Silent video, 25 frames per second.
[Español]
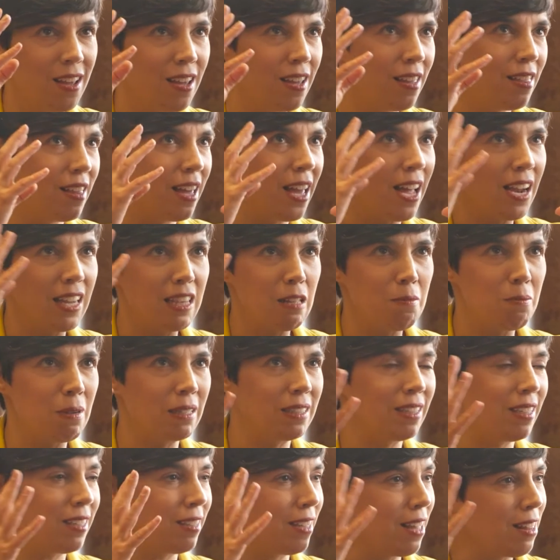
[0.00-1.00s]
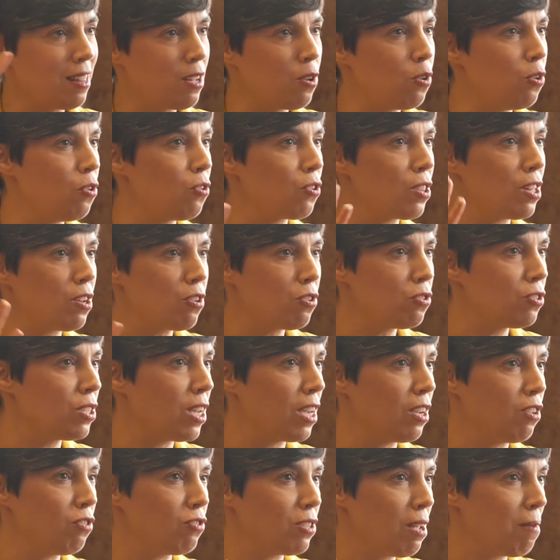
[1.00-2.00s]
ideal de maternidad de color de
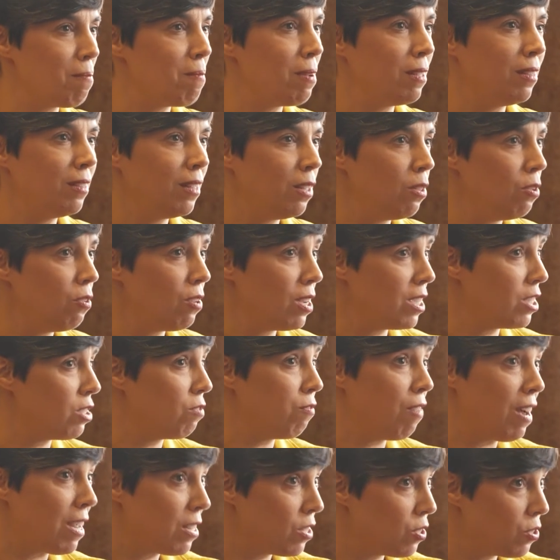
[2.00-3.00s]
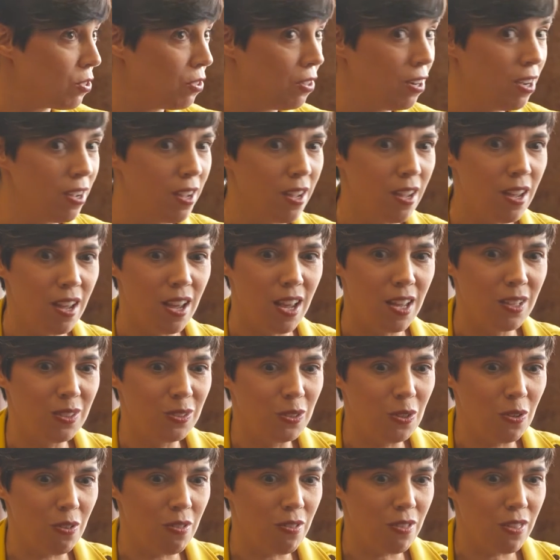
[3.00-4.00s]
rosa que nos han vendido, que es falso.
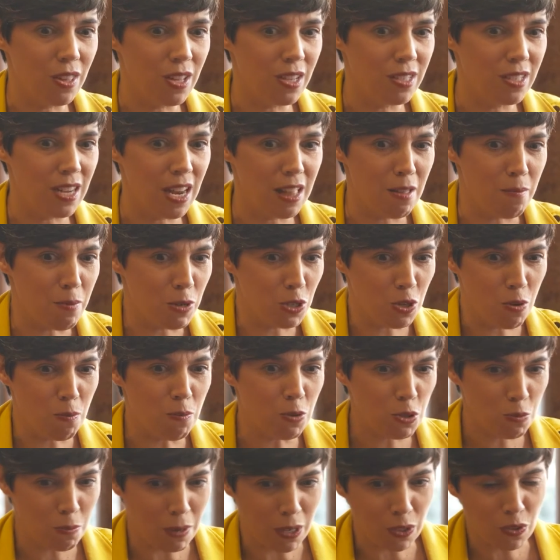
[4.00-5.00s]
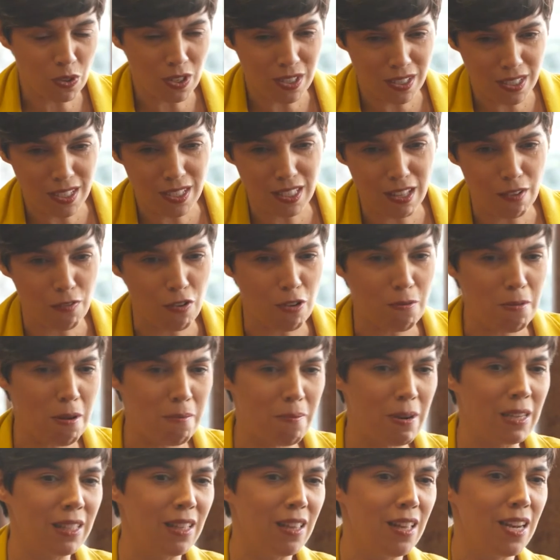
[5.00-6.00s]
Entonces, la depresión postparto existe,
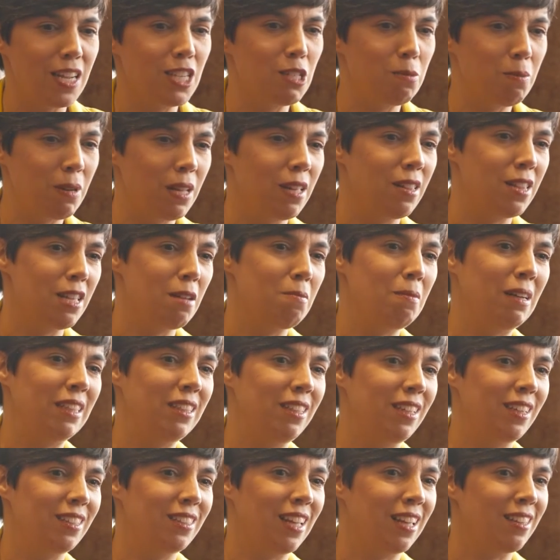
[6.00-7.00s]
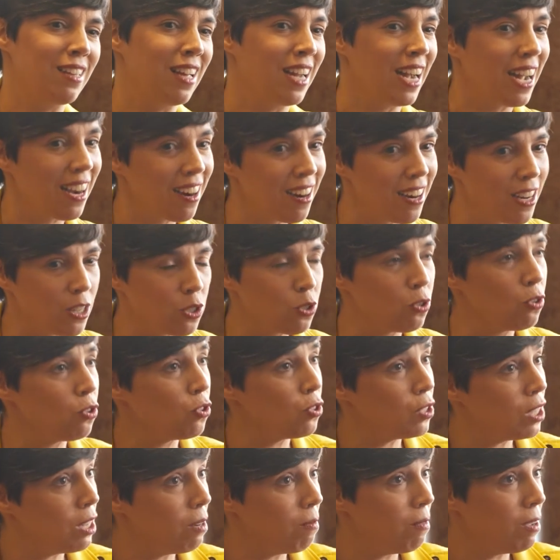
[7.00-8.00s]
forma parte de la experiencia materna y negarla solo
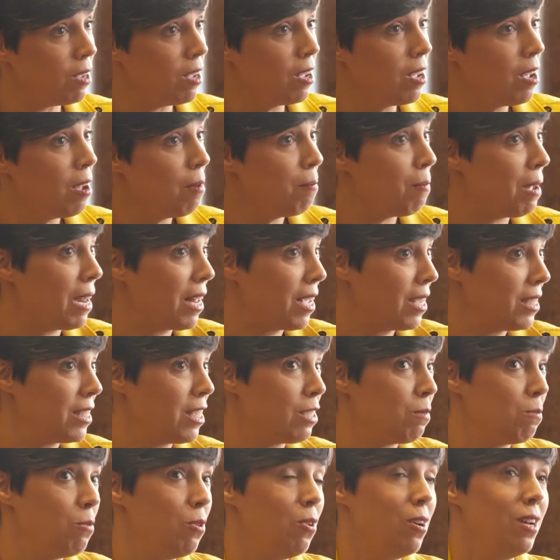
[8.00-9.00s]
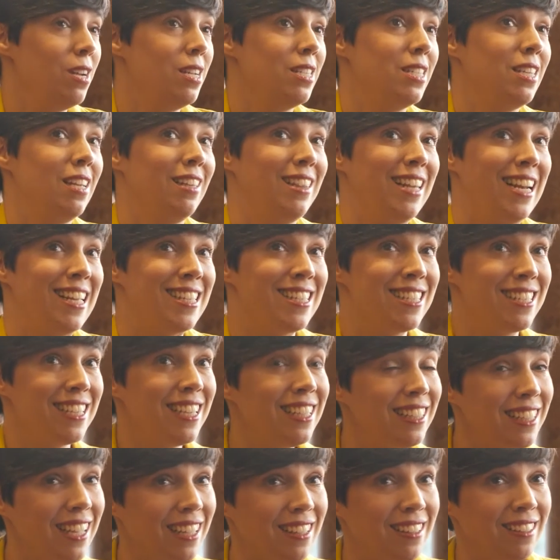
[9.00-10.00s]
sirve para que esas mujeres que
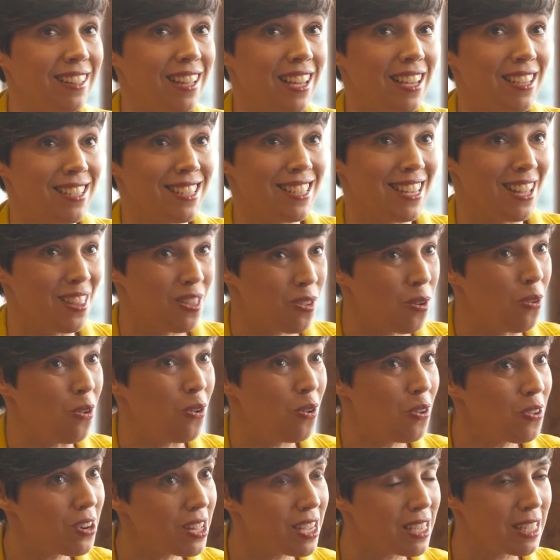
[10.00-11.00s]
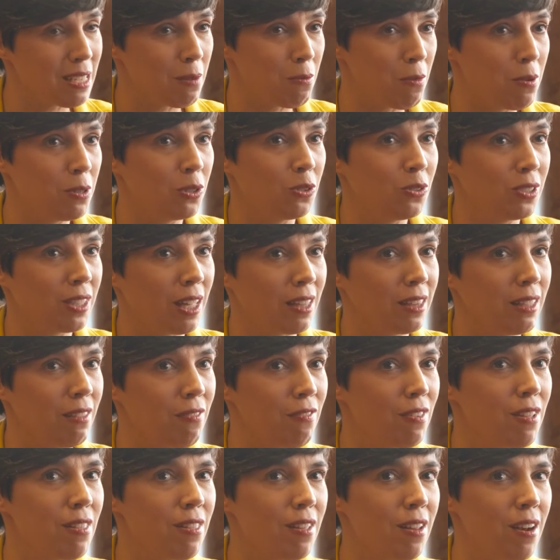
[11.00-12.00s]
transitan ese dolor y ese momento tan
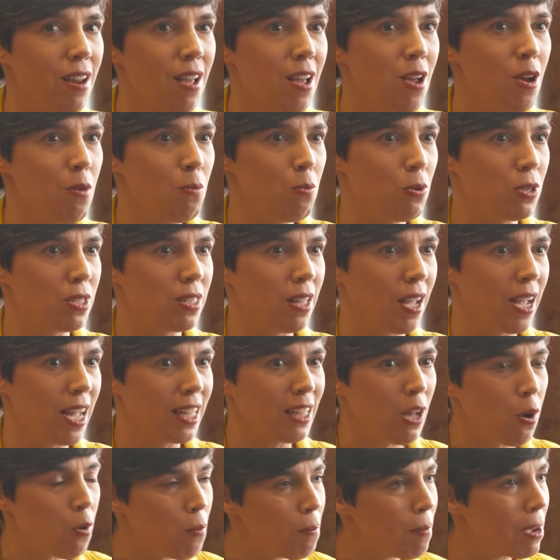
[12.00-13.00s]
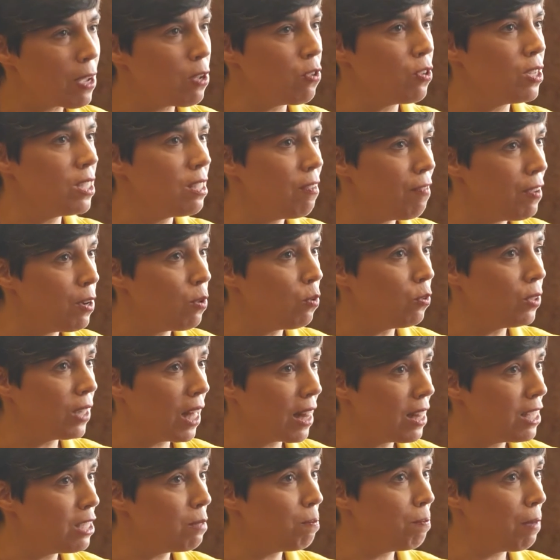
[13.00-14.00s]
difícil, pues tengan aún mayores
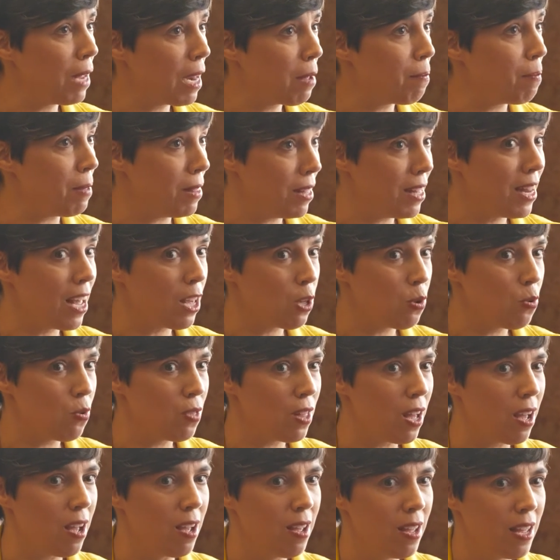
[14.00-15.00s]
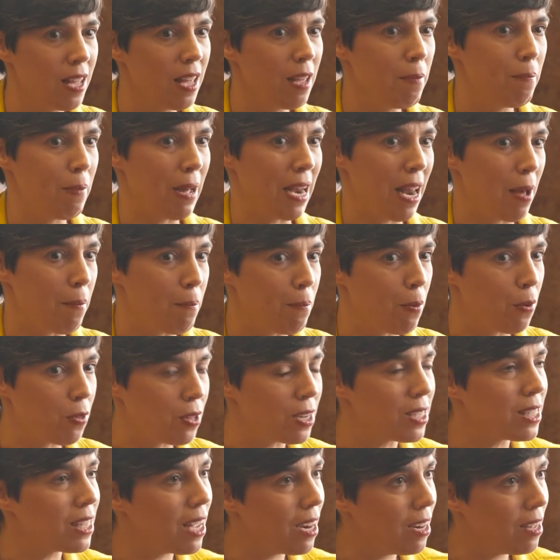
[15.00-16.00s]
dificultades para pedir ayuda y para
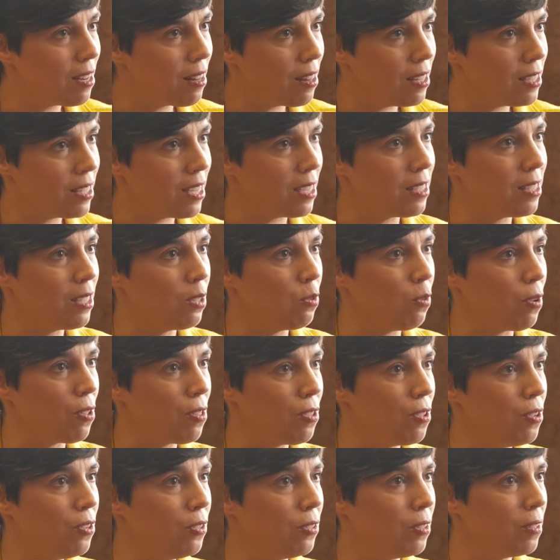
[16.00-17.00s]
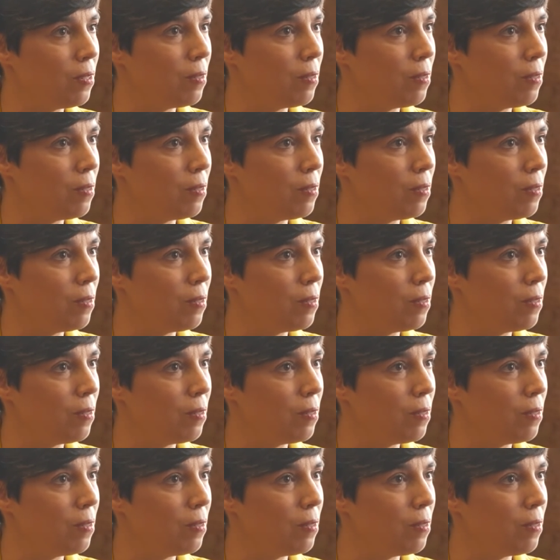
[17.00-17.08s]
poder salir de esa situación.